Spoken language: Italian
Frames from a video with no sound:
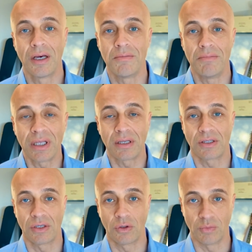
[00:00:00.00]
mettersi
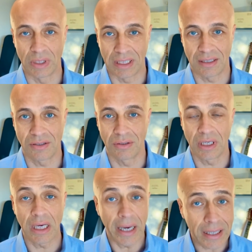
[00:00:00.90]
in
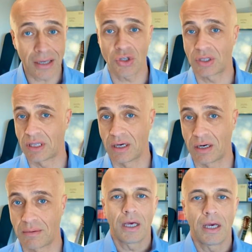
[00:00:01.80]
comunicazione e anche chattare.